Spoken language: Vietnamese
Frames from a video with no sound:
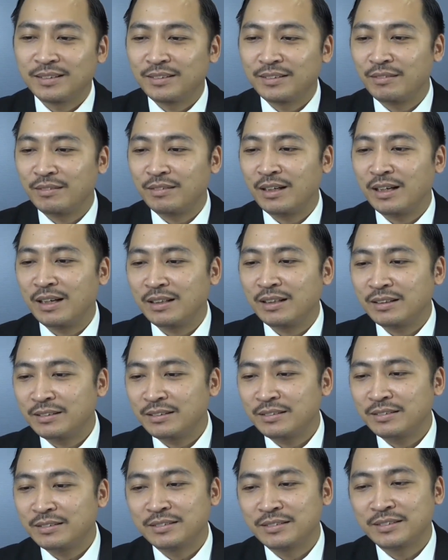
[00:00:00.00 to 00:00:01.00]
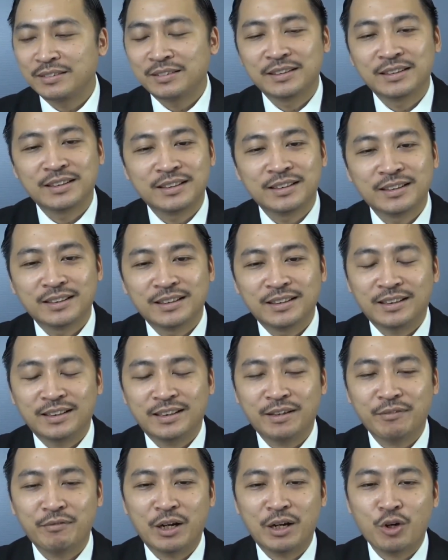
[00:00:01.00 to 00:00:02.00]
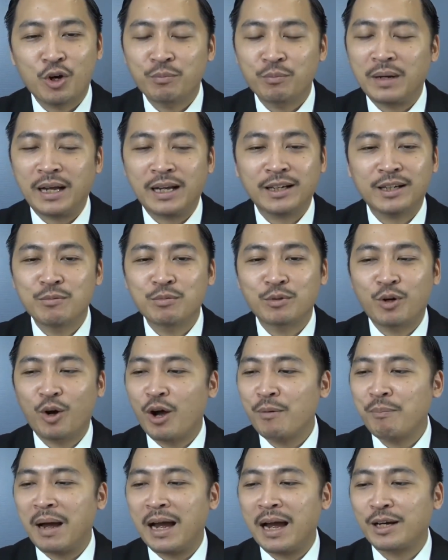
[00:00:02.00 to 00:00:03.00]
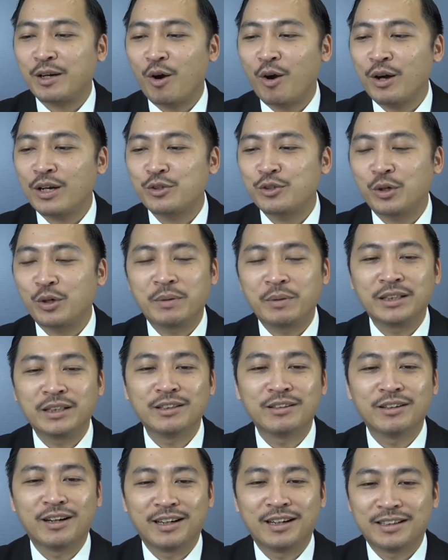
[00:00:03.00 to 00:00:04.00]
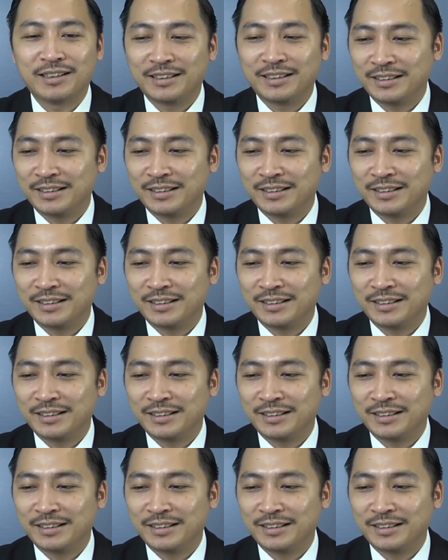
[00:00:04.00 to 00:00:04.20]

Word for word: và cái việc hôm nay không có mai có là chuyện bình thường